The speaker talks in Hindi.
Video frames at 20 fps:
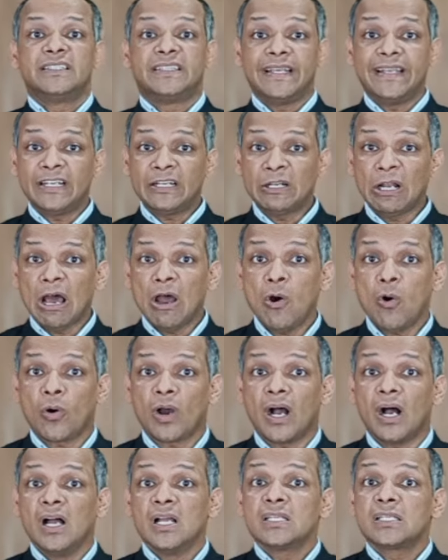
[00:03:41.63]
देखना
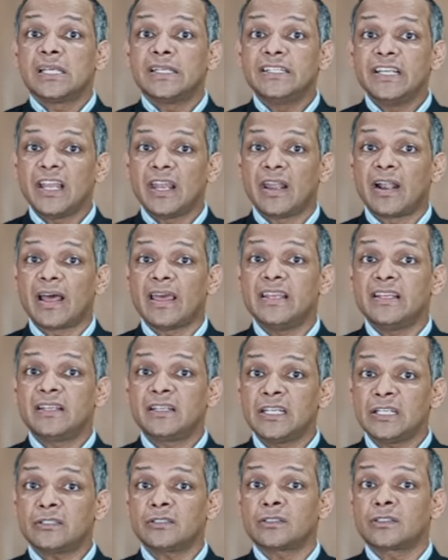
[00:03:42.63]
होगा कि ये लड़ाई
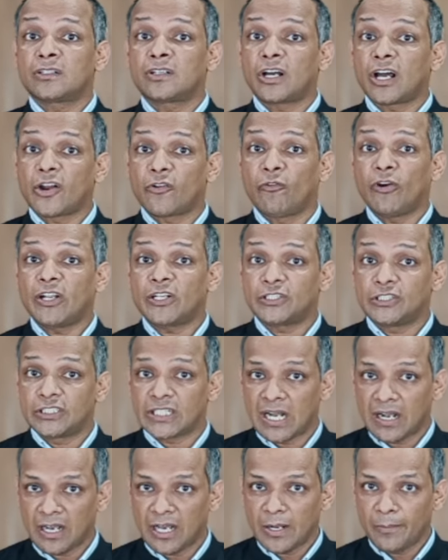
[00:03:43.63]
किस करवट
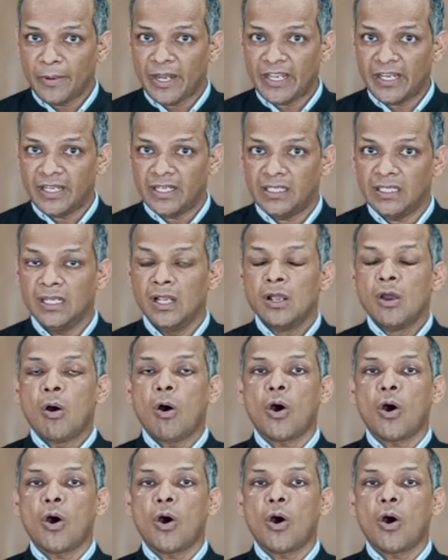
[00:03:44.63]
जाकर बैठेगी